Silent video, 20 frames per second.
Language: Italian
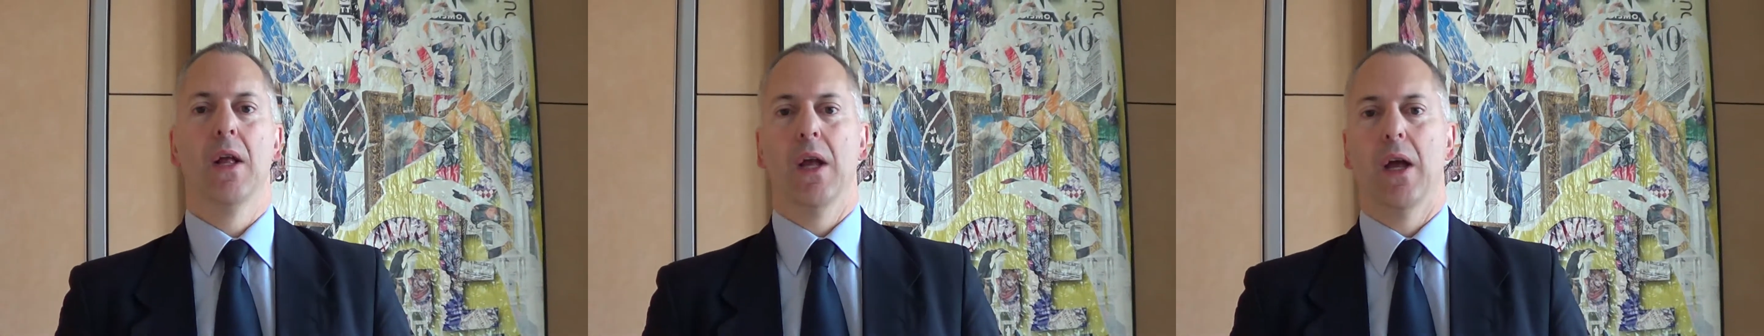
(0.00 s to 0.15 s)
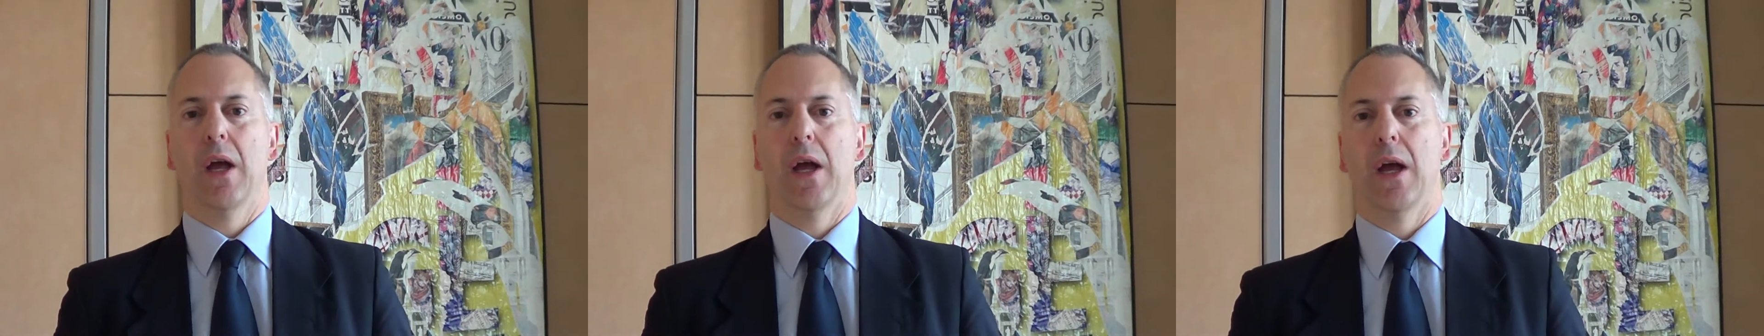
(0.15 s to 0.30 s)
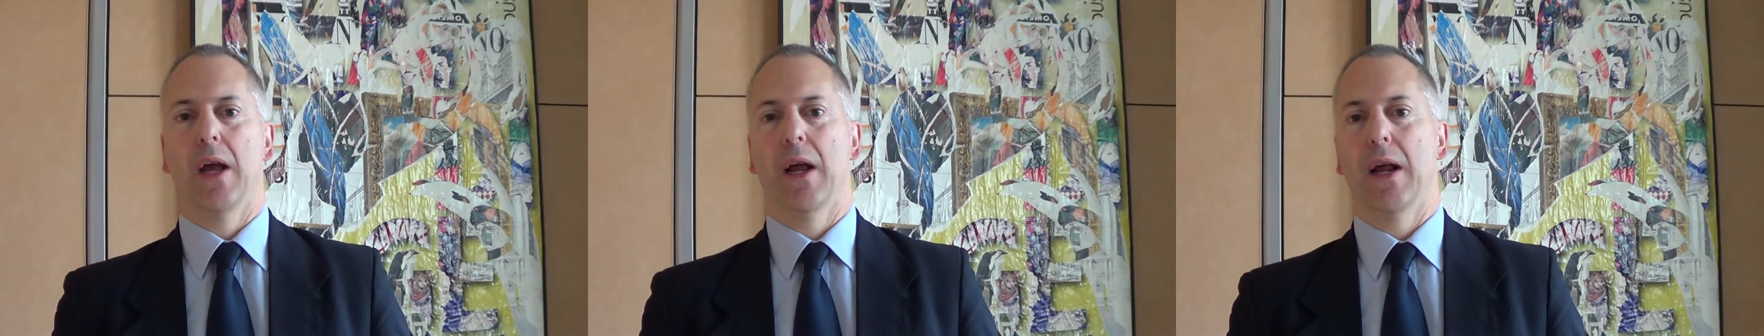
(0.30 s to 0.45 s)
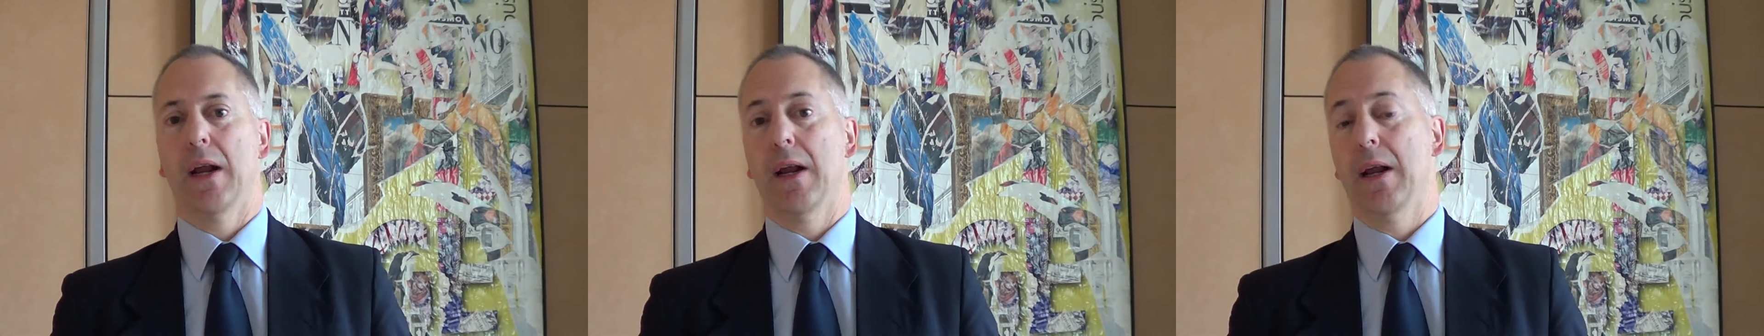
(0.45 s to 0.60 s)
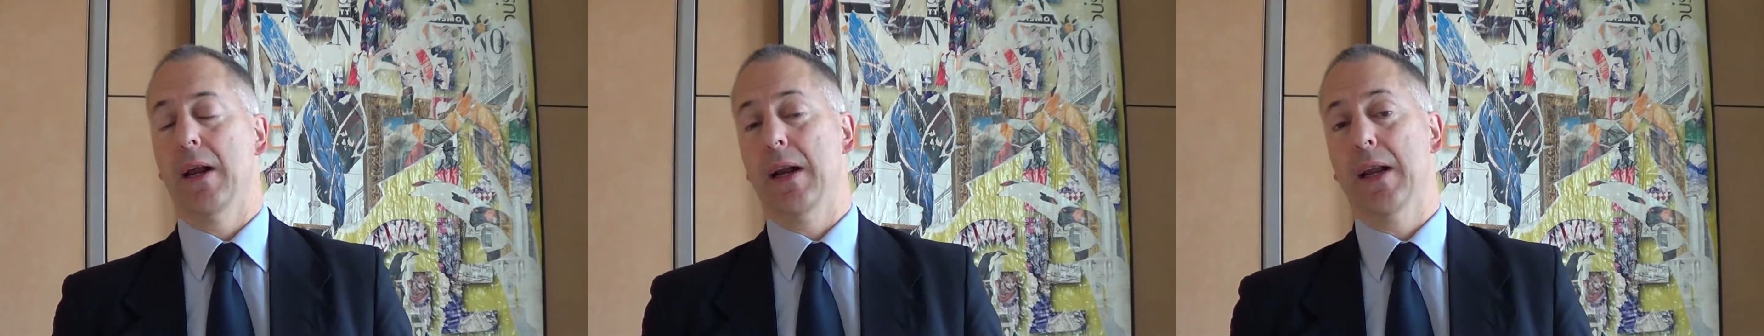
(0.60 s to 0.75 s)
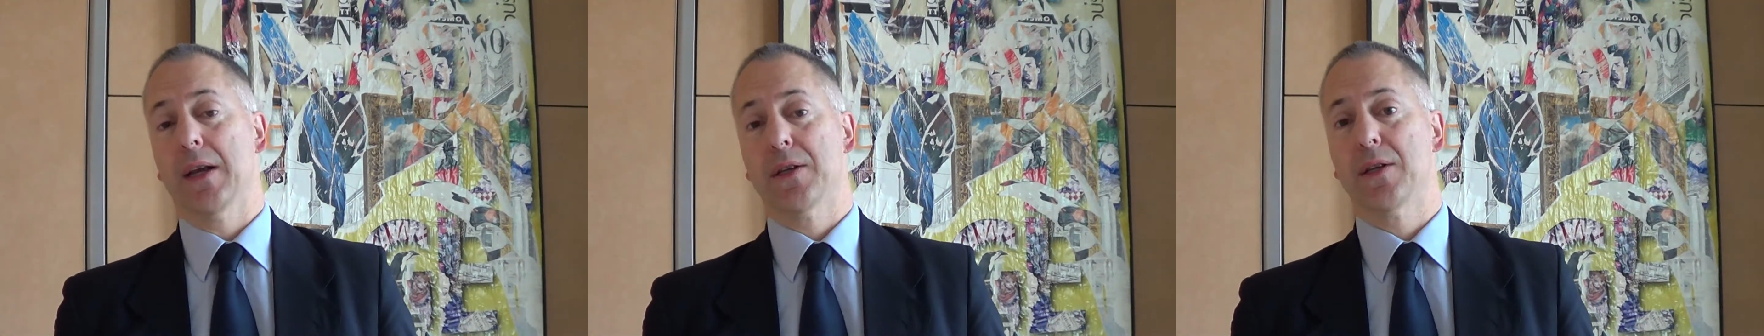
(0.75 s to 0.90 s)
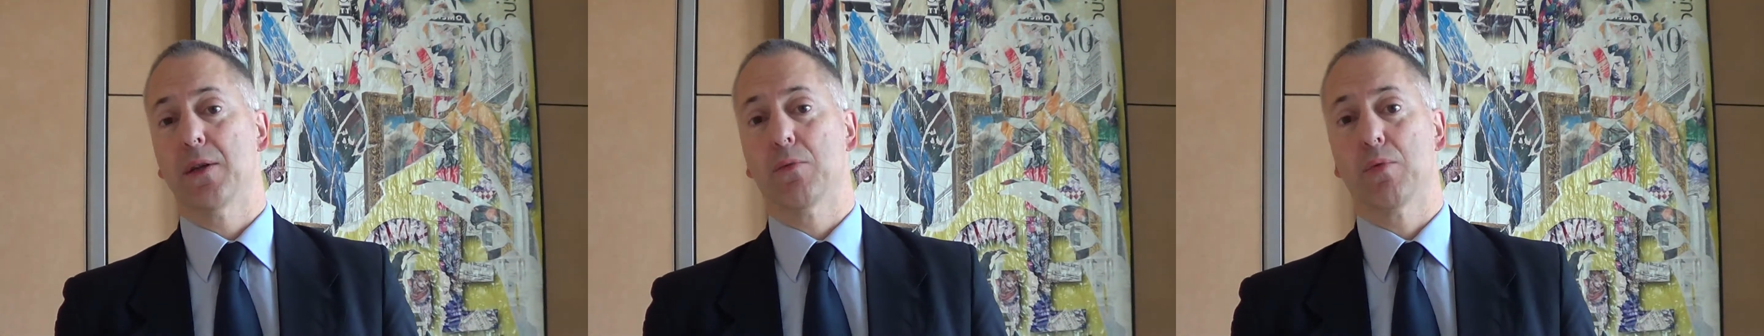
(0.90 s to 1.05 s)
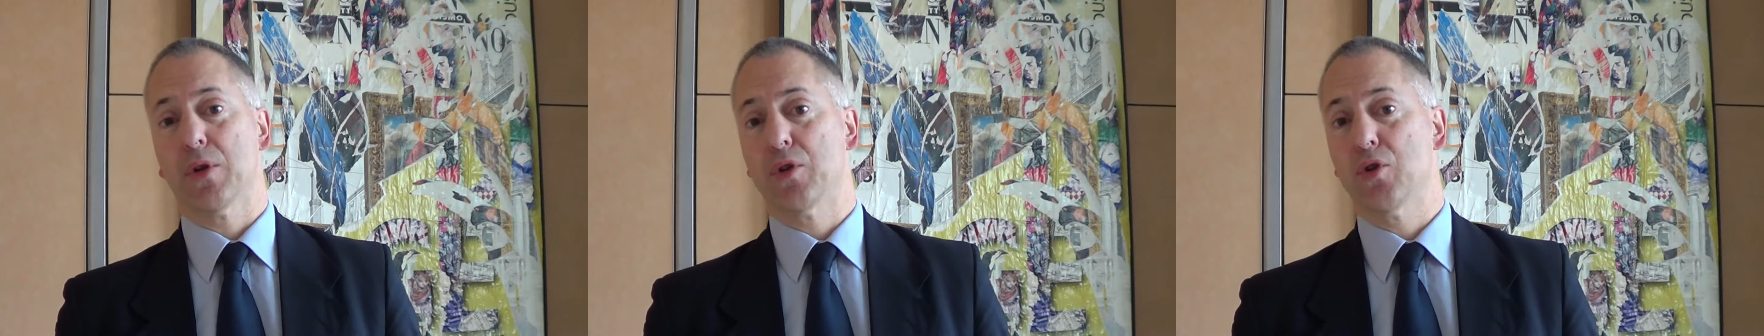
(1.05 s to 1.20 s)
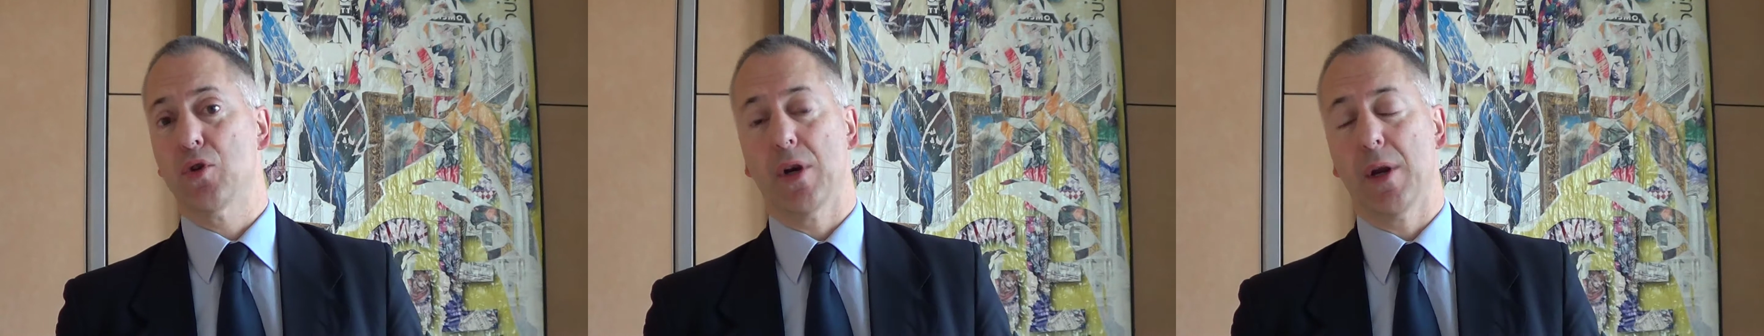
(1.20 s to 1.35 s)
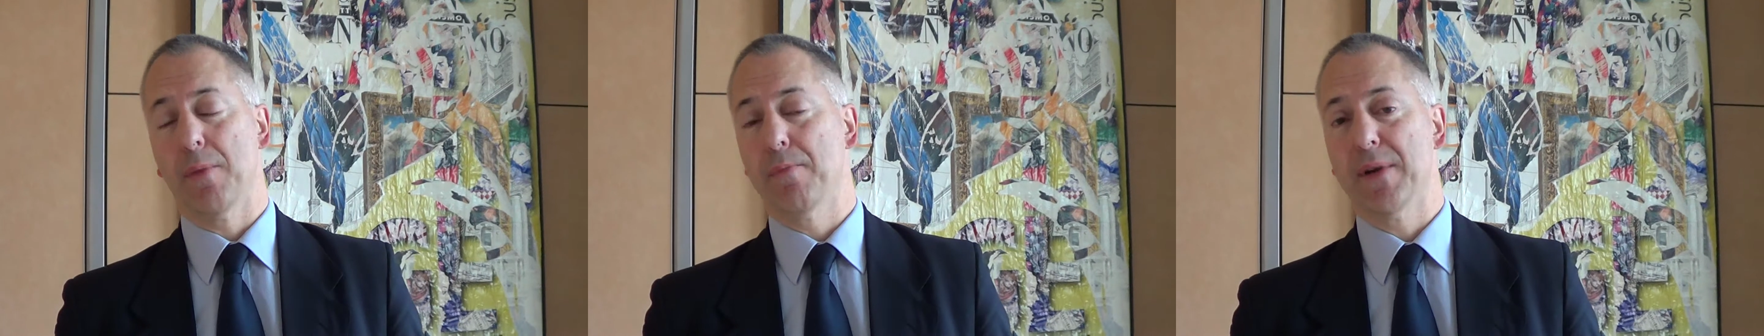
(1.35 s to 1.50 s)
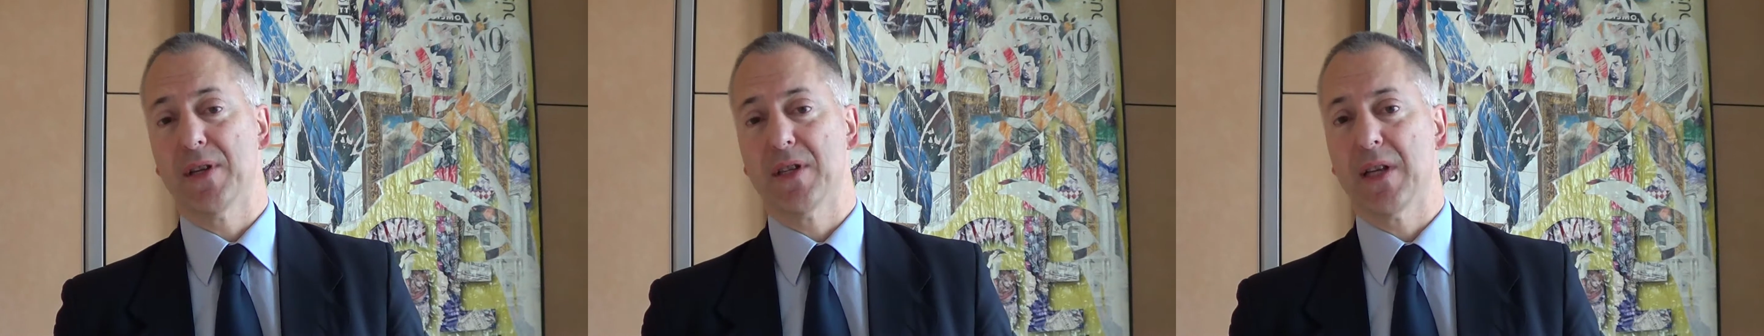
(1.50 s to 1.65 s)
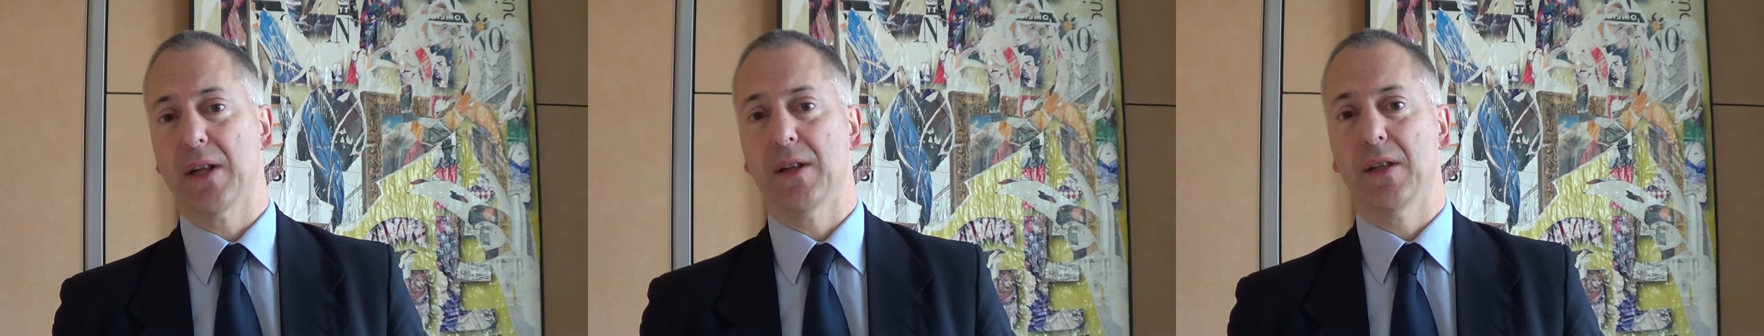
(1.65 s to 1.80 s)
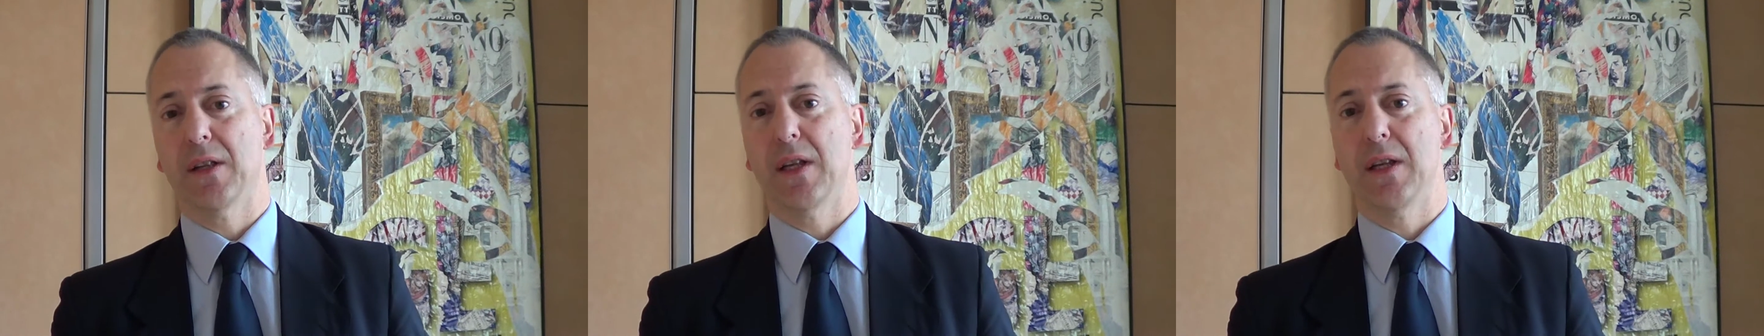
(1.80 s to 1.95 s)
eh, la situazione
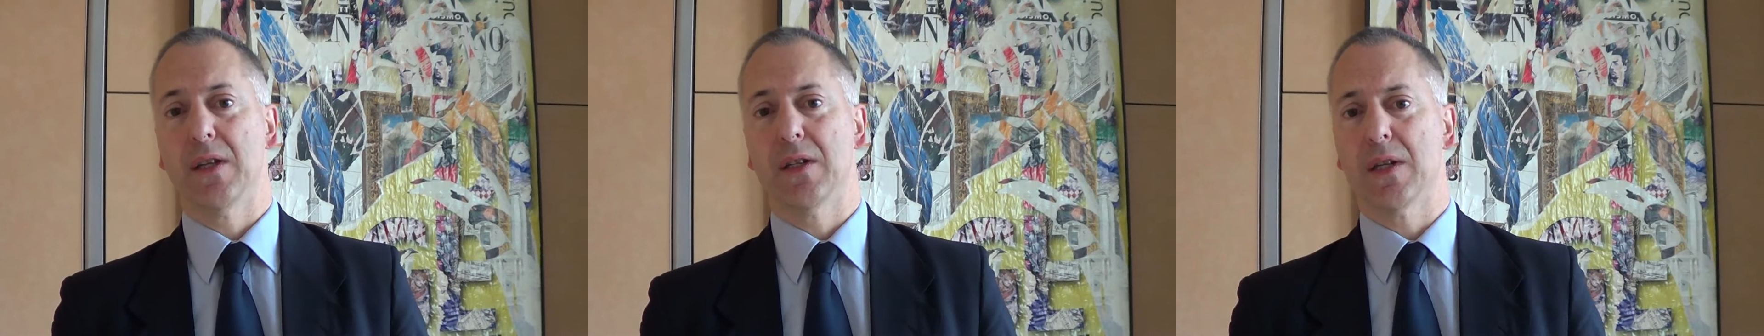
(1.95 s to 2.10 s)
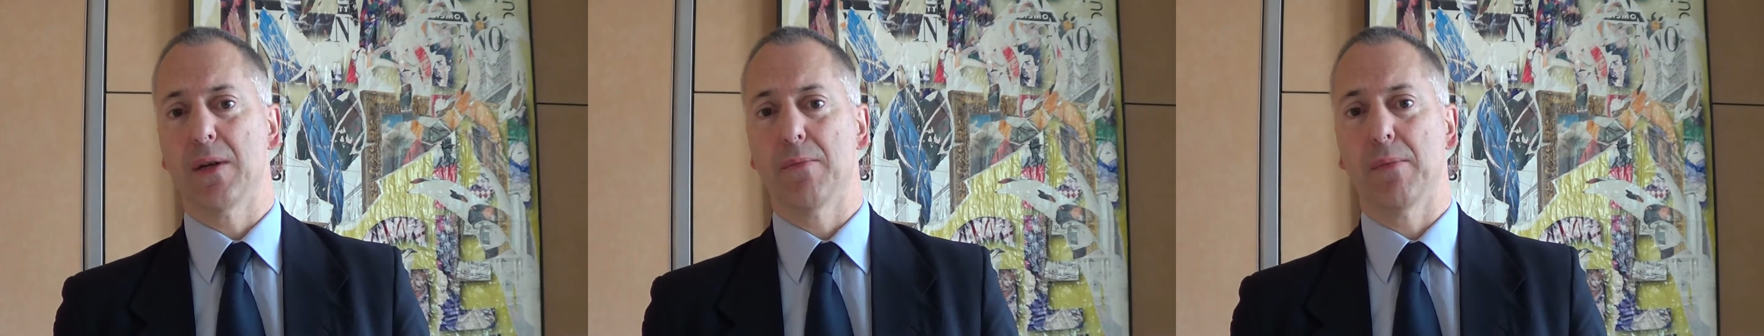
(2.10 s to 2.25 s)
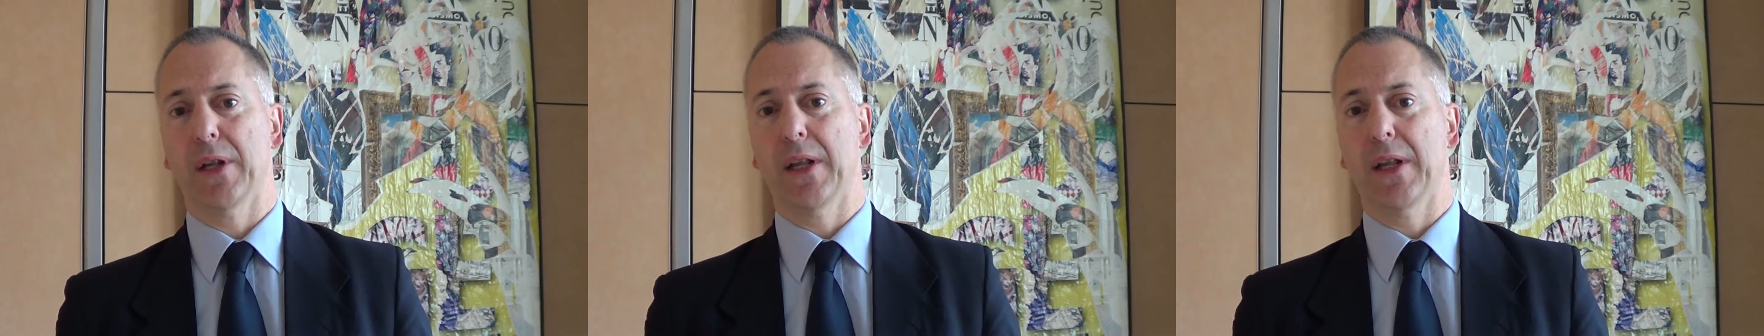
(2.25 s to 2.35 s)
pesantissima